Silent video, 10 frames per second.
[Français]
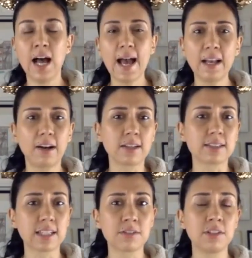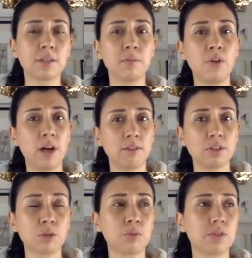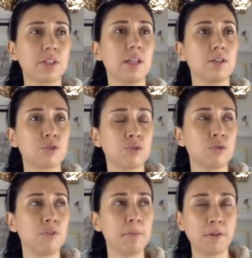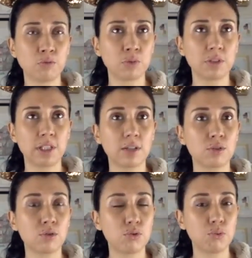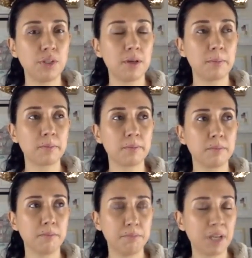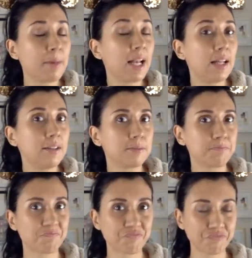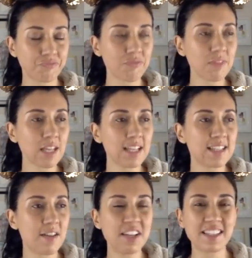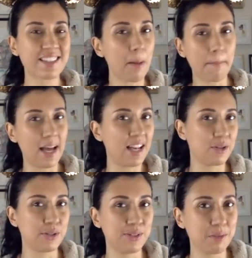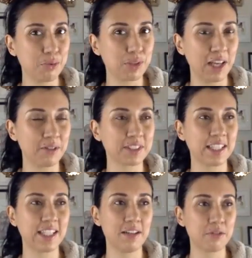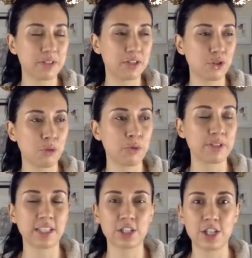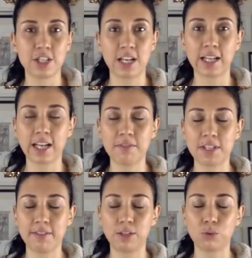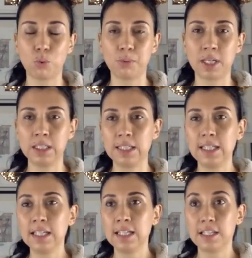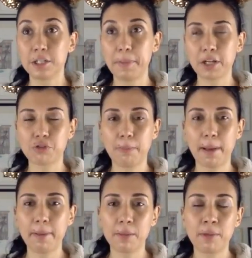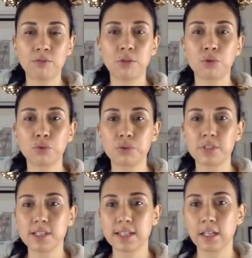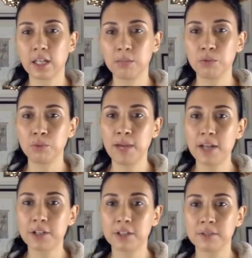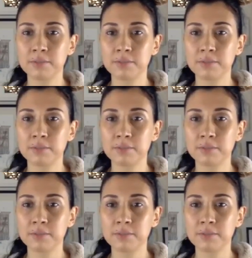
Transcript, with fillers: Alors, très honnêtement, avant de commencer, je ne vais pas vous mentir, je suis bien malade. Ça va être sympa là, ce début de calendrier de l'avance. Si je commence et que j'ai déjà la crève, ça va être trop bien. J'espère que je ne vais pas perdre ma voix en route, ça serait quand même dommage.